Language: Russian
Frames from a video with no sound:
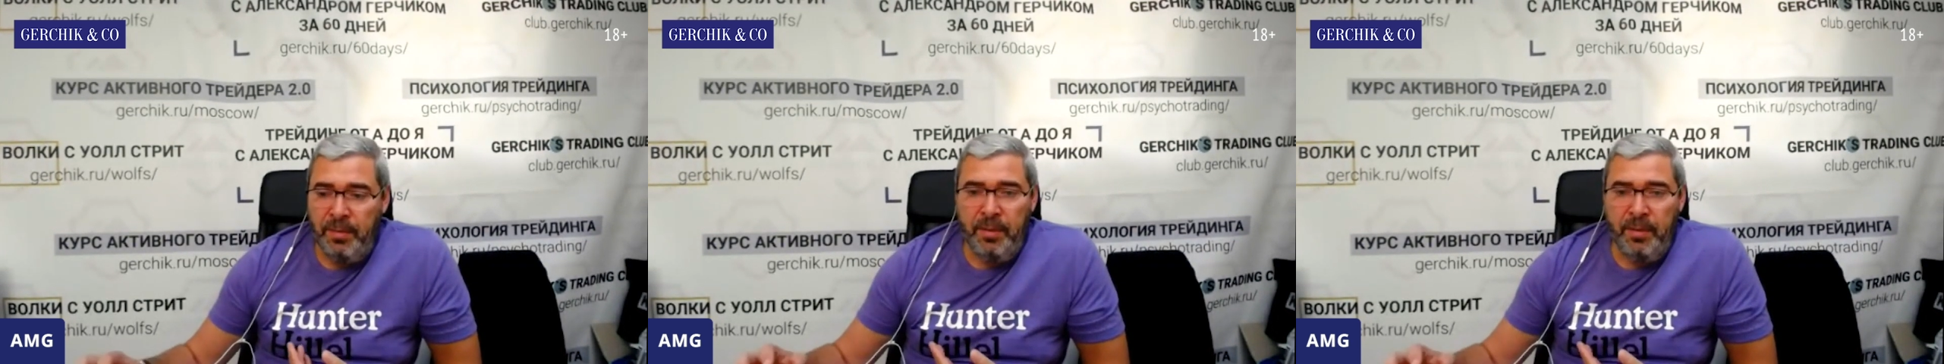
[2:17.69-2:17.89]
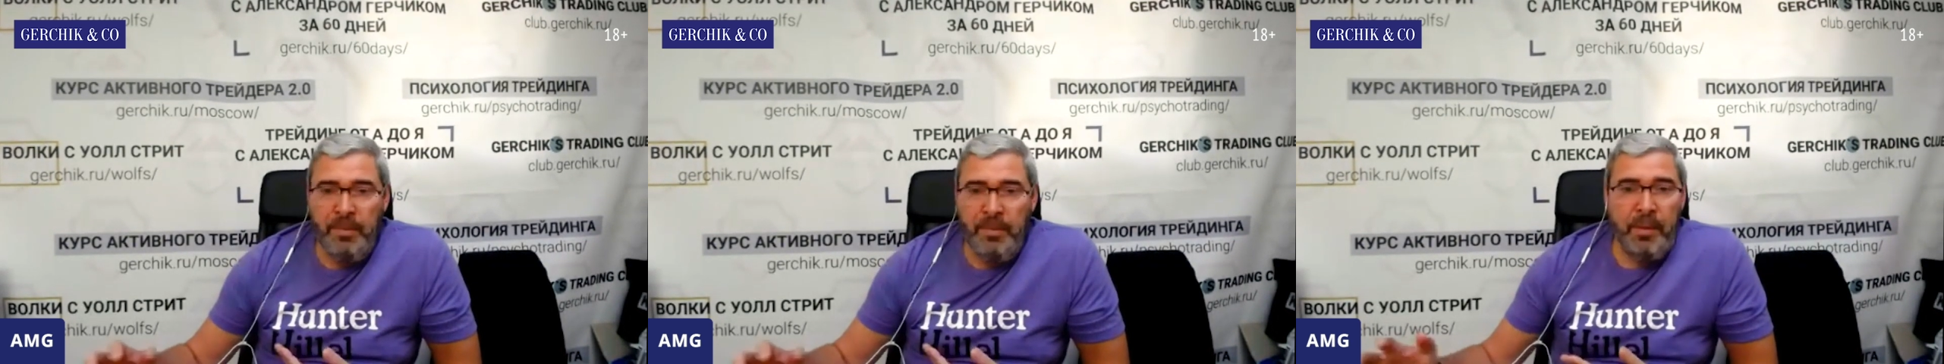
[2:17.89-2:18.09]

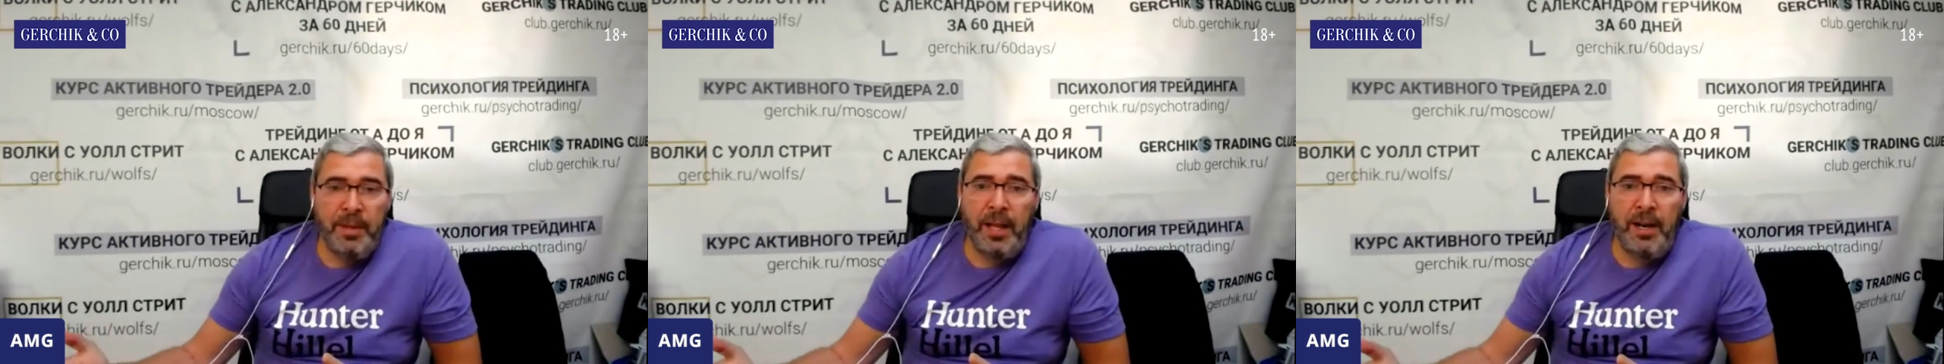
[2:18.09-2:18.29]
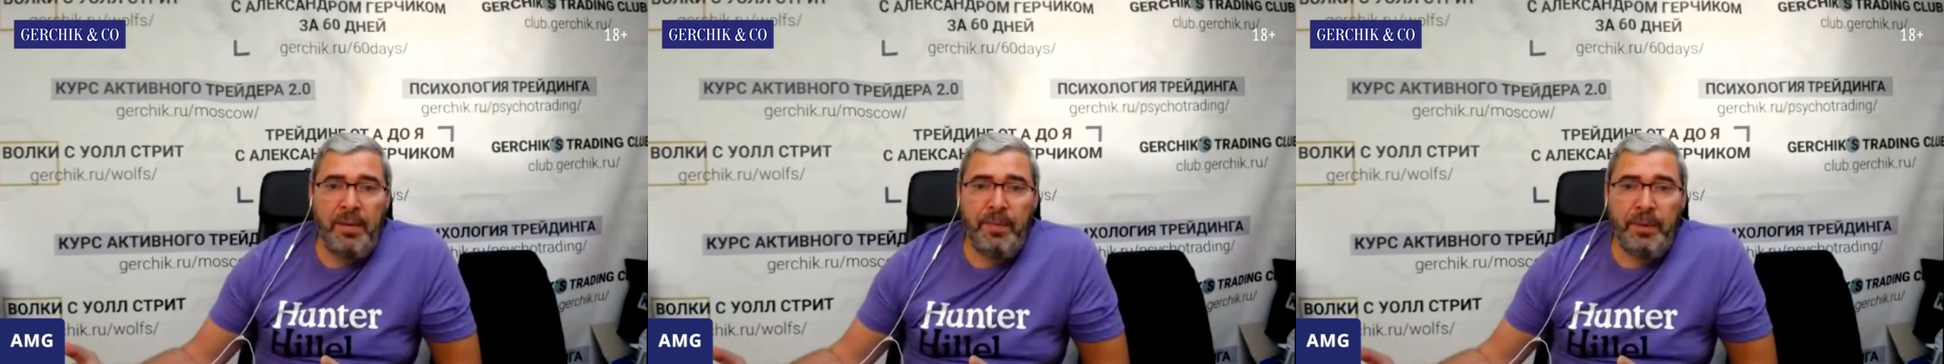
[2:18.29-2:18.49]
Мы
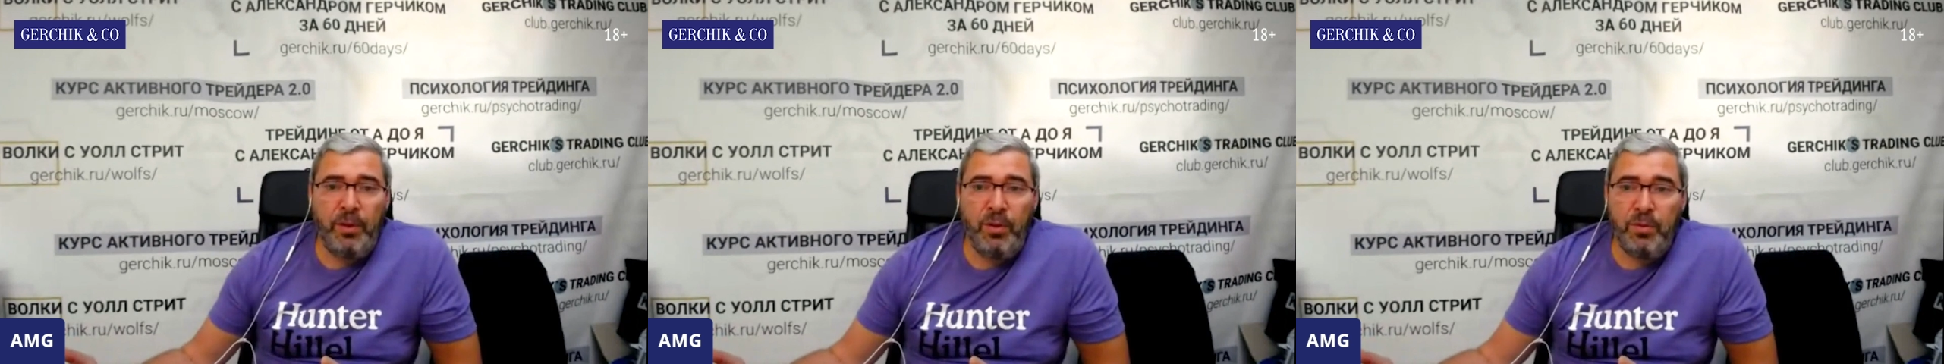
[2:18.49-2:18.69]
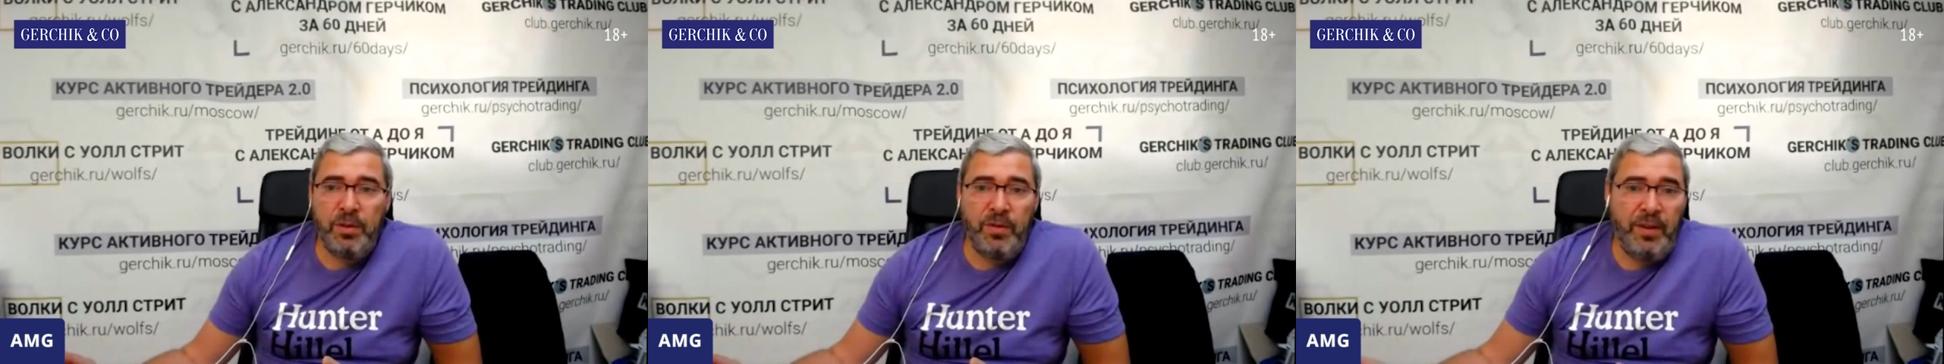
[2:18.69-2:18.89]
моментально
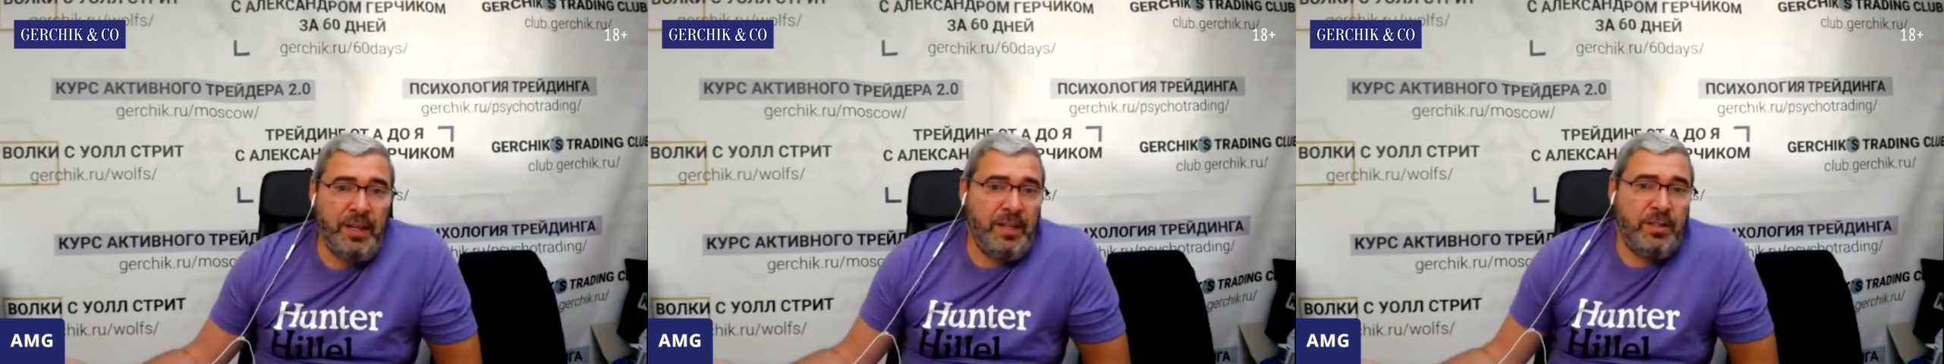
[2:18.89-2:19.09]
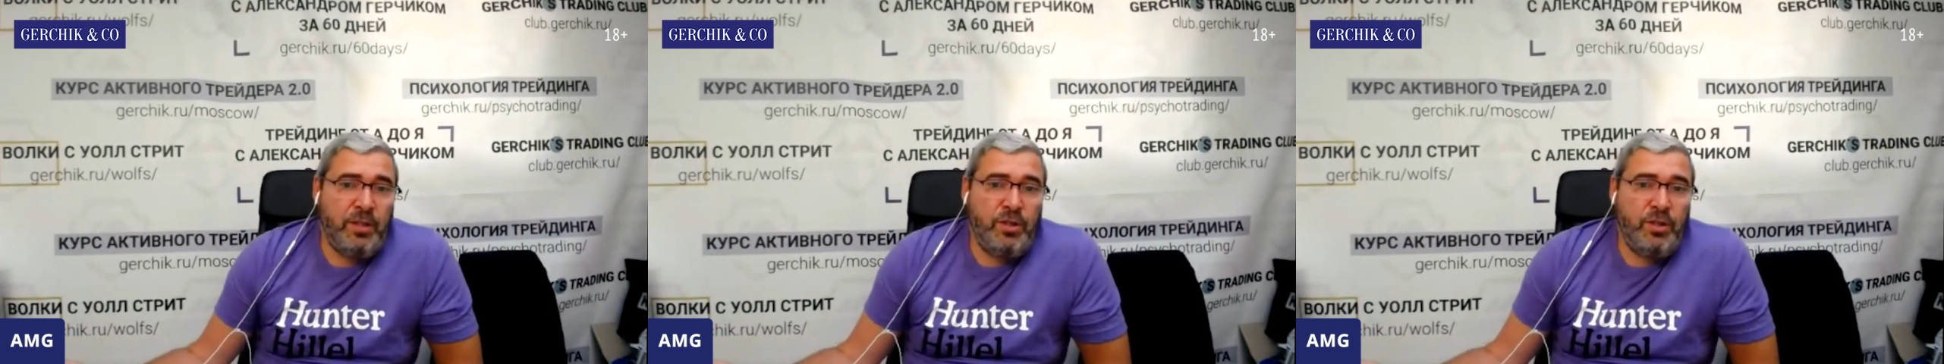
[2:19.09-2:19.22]
подаем заявление.